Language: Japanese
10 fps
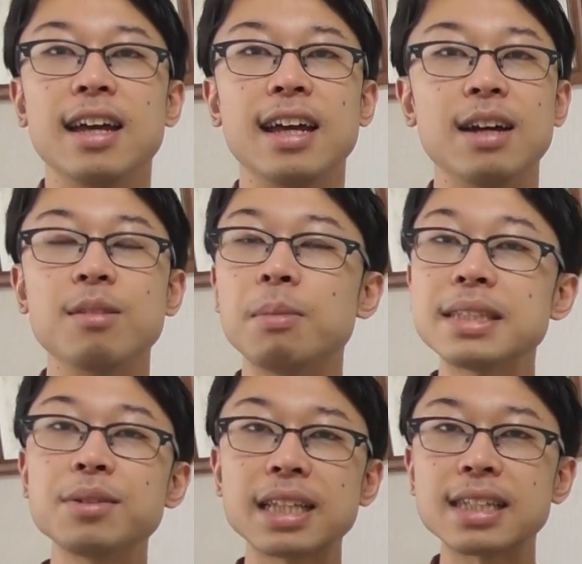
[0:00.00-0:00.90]
えー、ま
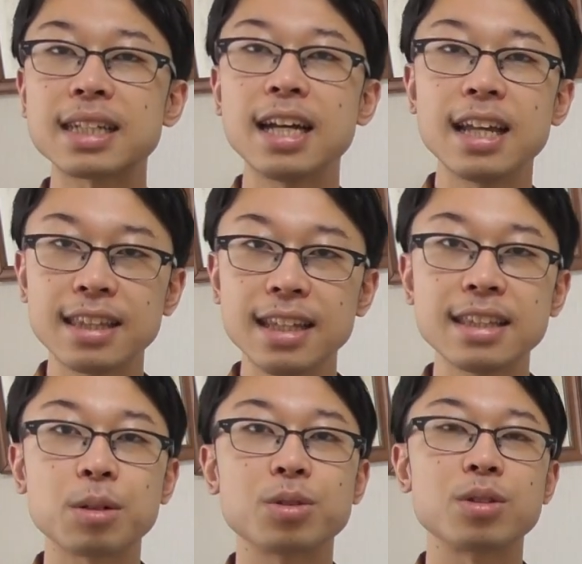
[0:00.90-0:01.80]
ず私がやっていっ
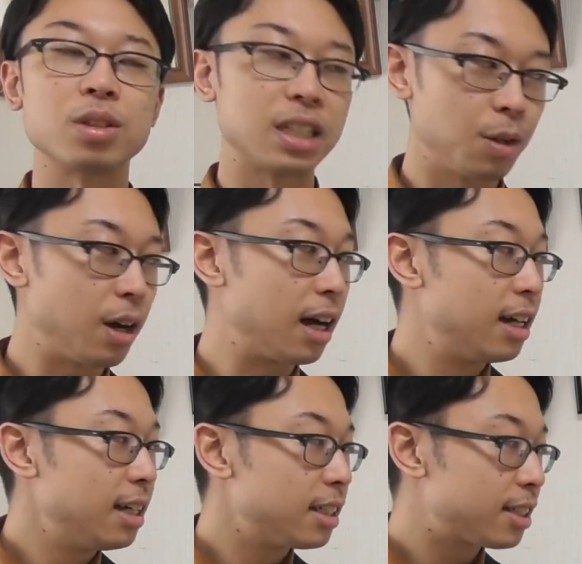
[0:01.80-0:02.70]
たこととしては
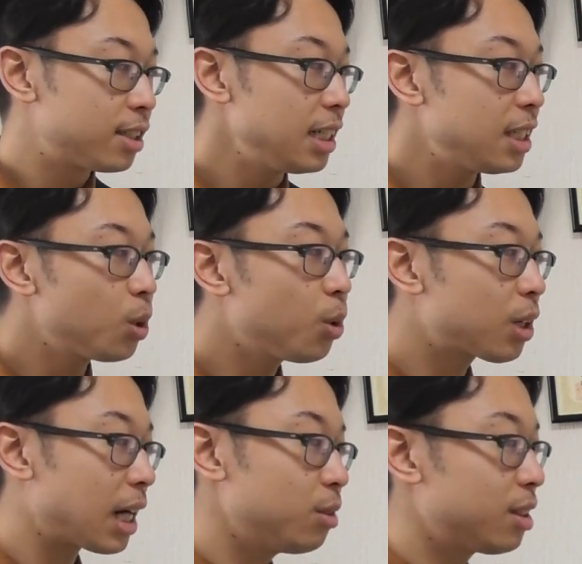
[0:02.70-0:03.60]
水筒
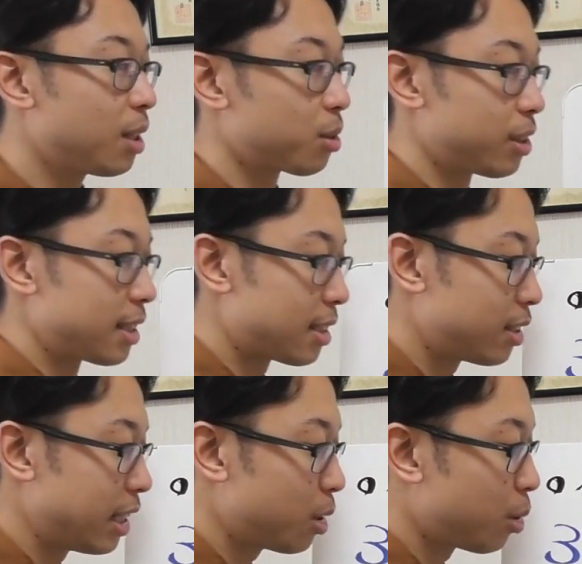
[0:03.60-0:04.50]
を買うっていうことです
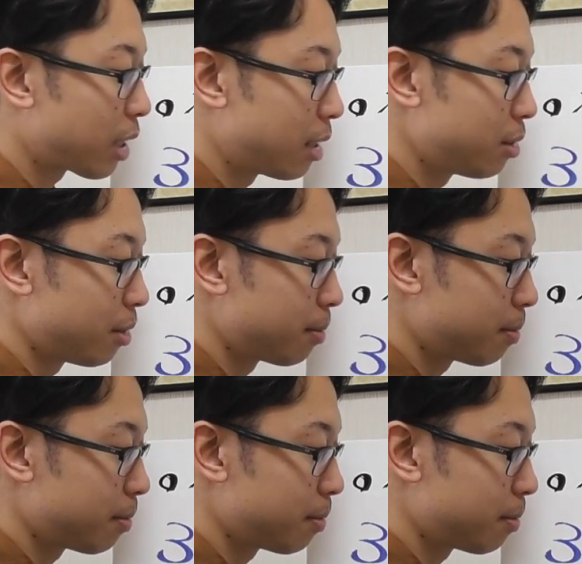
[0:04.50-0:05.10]
水筒を買う